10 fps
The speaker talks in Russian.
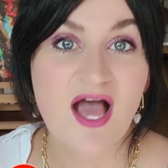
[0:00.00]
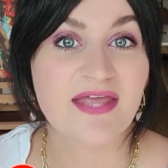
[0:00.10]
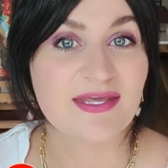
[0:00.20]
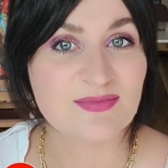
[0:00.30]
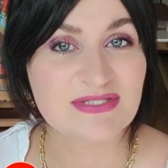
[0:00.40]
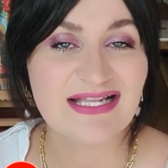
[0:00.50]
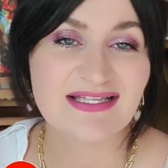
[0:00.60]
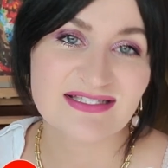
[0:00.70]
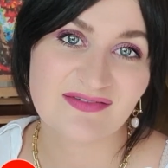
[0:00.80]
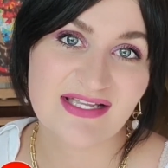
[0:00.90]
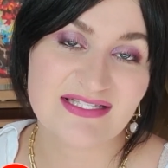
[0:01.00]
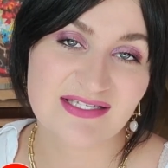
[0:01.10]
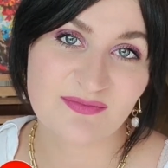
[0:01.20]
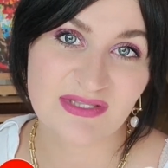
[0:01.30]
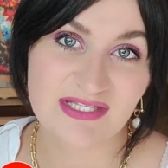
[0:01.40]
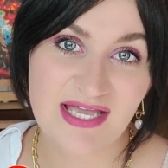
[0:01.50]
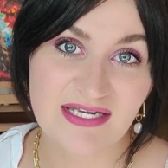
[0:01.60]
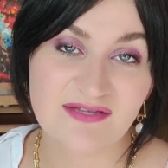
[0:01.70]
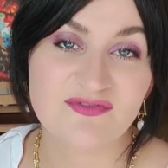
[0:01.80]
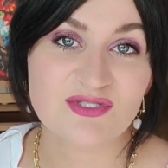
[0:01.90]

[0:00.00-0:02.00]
и обязательно оставляйте комментарии.